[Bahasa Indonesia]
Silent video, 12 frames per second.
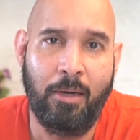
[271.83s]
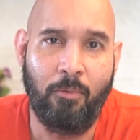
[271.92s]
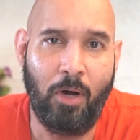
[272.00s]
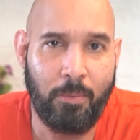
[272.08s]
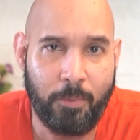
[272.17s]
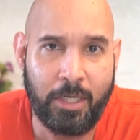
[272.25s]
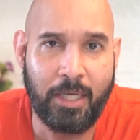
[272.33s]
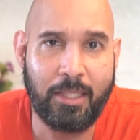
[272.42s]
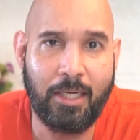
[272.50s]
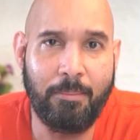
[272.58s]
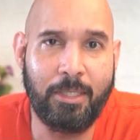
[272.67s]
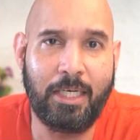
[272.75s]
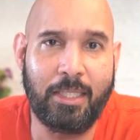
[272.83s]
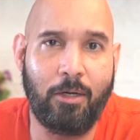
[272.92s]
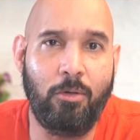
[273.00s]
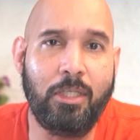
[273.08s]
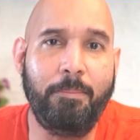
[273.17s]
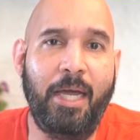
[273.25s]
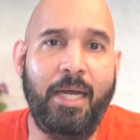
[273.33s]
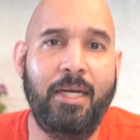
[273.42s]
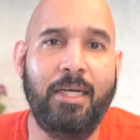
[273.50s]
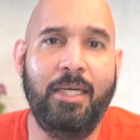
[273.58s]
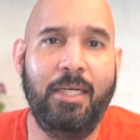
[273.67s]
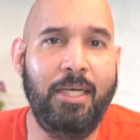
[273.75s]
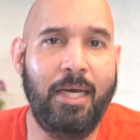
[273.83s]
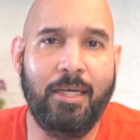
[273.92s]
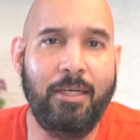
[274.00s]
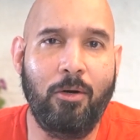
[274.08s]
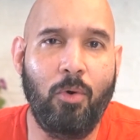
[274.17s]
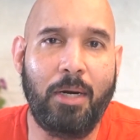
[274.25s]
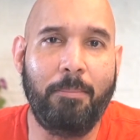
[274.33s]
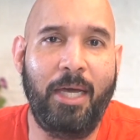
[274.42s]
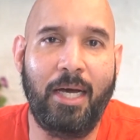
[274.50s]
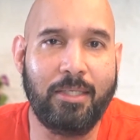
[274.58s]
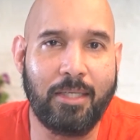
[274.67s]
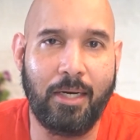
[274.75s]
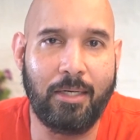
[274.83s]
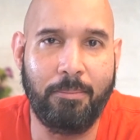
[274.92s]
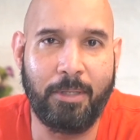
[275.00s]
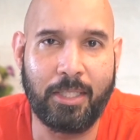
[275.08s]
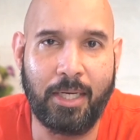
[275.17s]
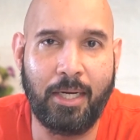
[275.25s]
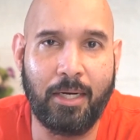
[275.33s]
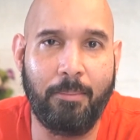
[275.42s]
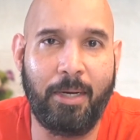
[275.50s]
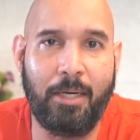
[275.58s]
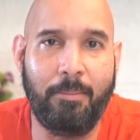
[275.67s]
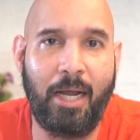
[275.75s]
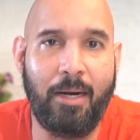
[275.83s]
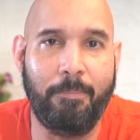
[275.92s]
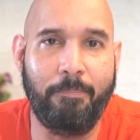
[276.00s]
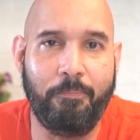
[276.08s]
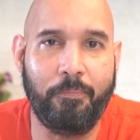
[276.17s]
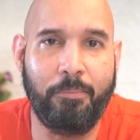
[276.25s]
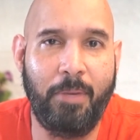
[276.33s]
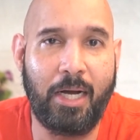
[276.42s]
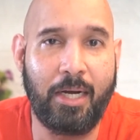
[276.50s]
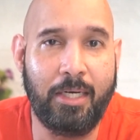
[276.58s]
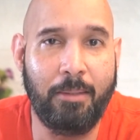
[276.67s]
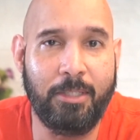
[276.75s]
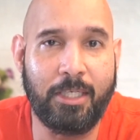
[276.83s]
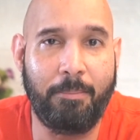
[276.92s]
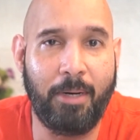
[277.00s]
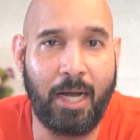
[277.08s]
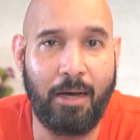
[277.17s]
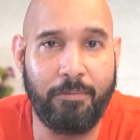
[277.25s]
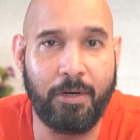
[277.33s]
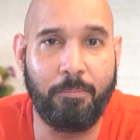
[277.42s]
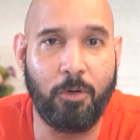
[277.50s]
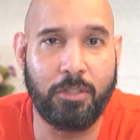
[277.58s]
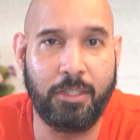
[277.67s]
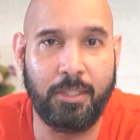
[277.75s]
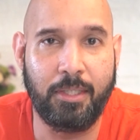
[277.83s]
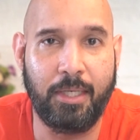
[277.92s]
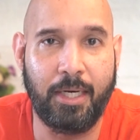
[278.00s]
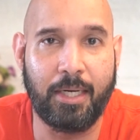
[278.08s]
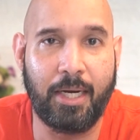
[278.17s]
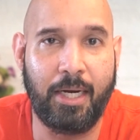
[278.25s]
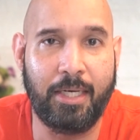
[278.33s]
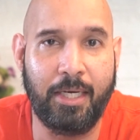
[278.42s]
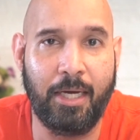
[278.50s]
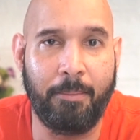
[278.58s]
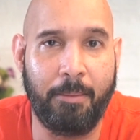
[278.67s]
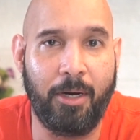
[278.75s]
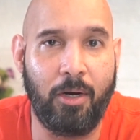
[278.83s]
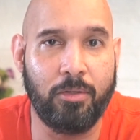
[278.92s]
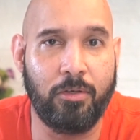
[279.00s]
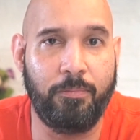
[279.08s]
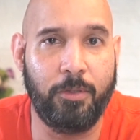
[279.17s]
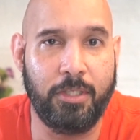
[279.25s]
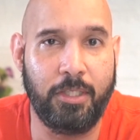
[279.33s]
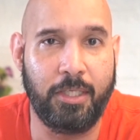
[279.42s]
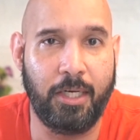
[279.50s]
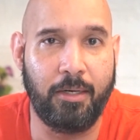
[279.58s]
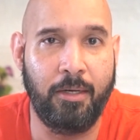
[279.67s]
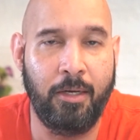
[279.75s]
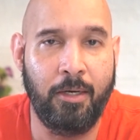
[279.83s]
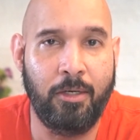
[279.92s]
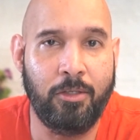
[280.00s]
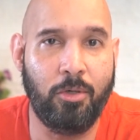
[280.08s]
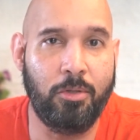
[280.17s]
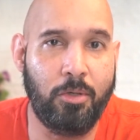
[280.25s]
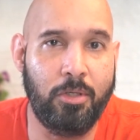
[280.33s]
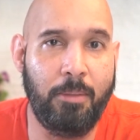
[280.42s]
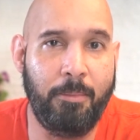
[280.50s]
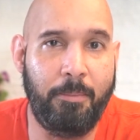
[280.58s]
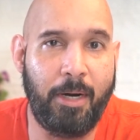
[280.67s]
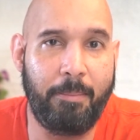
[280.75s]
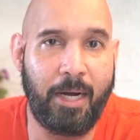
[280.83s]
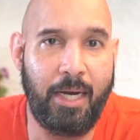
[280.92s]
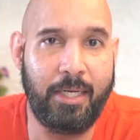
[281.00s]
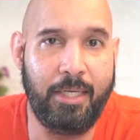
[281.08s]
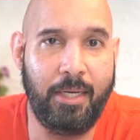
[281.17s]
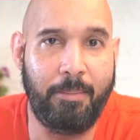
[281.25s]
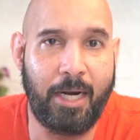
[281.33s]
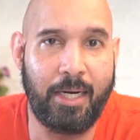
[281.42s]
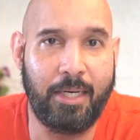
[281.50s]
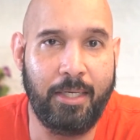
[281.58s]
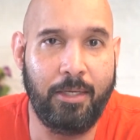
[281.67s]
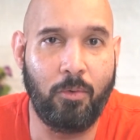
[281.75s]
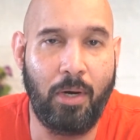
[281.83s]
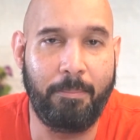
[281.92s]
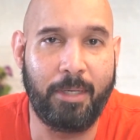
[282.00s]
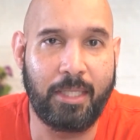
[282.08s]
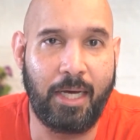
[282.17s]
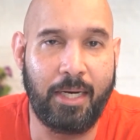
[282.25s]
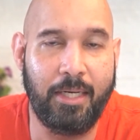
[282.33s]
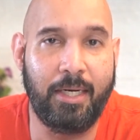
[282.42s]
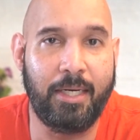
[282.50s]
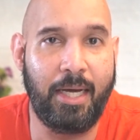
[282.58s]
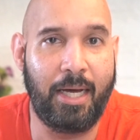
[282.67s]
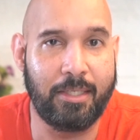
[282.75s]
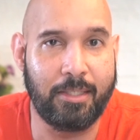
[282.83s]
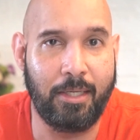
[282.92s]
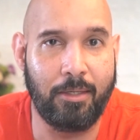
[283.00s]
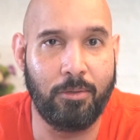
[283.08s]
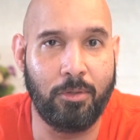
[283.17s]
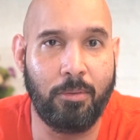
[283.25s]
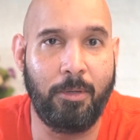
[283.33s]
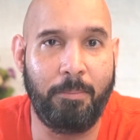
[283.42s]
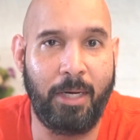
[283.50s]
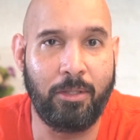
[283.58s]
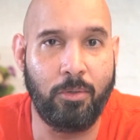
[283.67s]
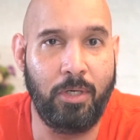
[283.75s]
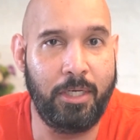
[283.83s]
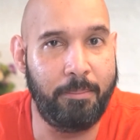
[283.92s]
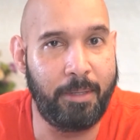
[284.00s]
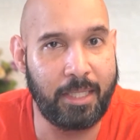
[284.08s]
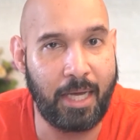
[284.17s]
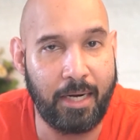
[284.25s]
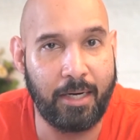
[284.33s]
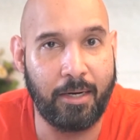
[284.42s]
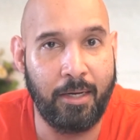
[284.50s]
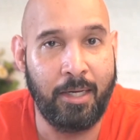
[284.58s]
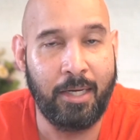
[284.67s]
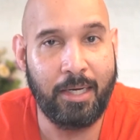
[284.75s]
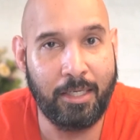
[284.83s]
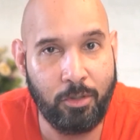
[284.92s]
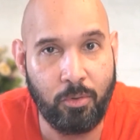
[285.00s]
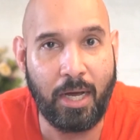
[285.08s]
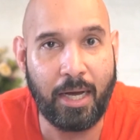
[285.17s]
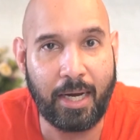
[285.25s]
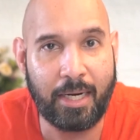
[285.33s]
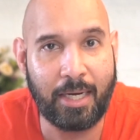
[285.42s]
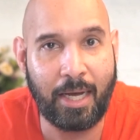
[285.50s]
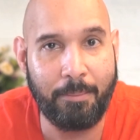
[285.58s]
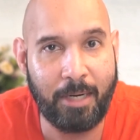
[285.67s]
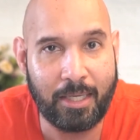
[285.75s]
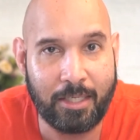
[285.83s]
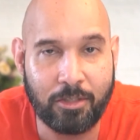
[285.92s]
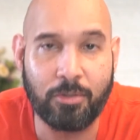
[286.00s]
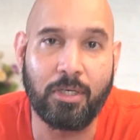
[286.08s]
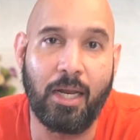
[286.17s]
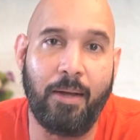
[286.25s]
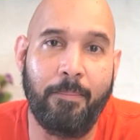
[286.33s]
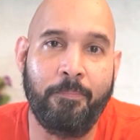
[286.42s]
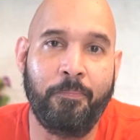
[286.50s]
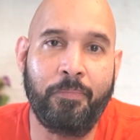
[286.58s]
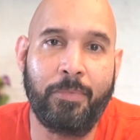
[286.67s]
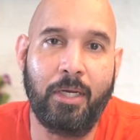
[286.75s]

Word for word: Walaupun dia tidak mencetak gol tapi energi dia ini luar biasa di pertandingan kemarin malam. Bahkan dia bisa mengcover posisi dari rekannya yang memang out of position. Contohnya beberapa kali dia berada di ruang pertahanan dari Arsenal untuk membantu lini pertahanan. Dan juga karena Gabriel Jesus lah